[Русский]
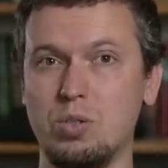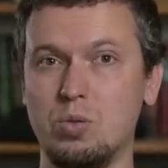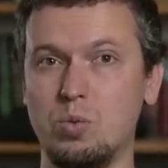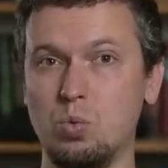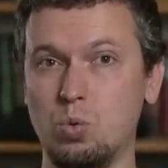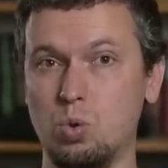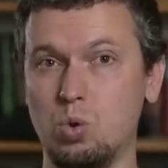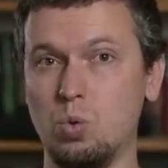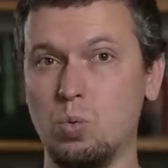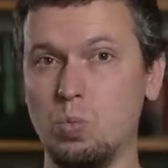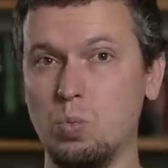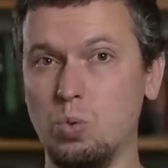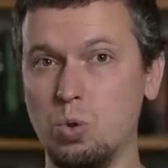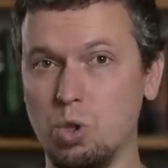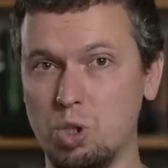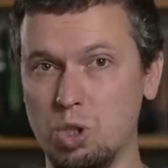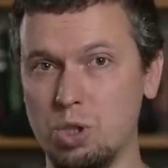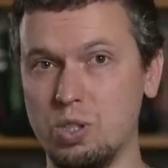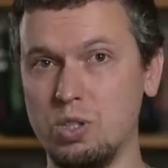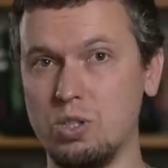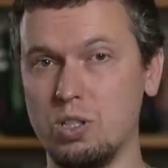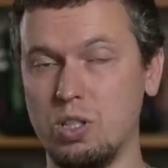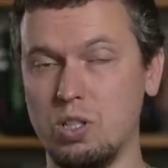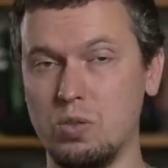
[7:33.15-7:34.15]
тушку
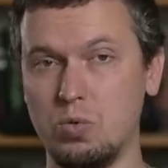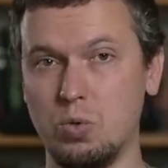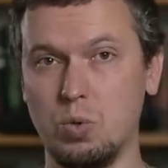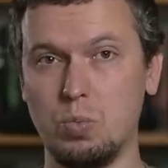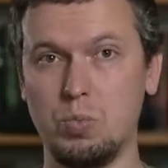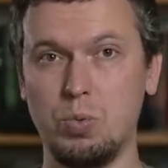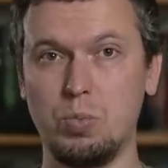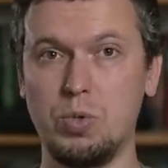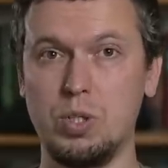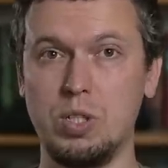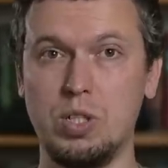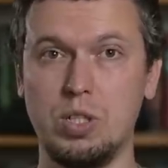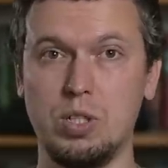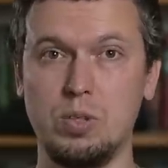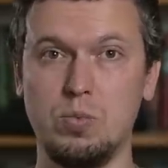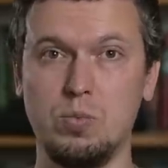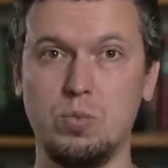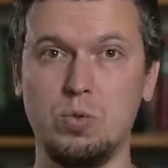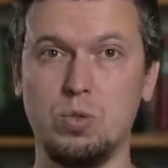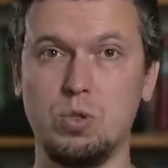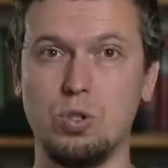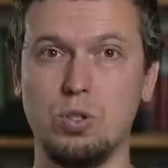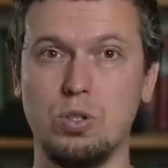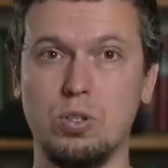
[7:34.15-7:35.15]
можно затвор поменять
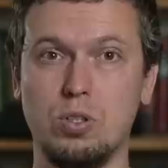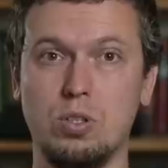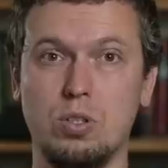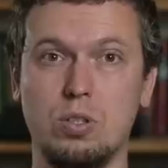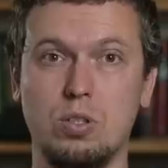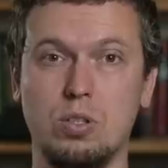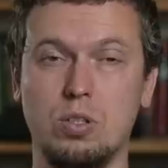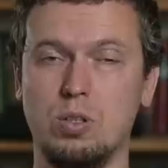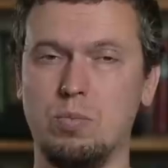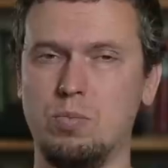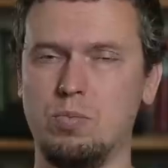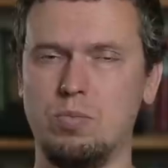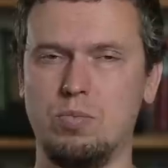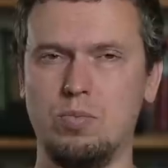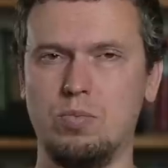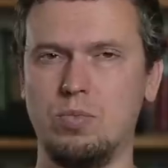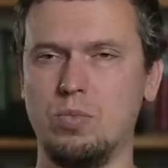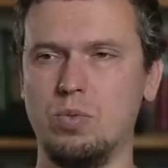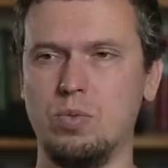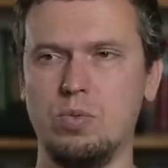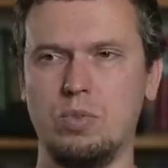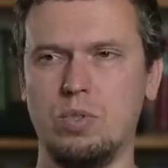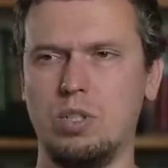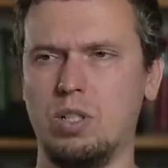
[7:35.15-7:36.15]
можно там
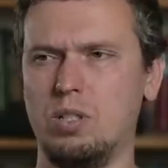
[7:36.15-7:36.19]
он,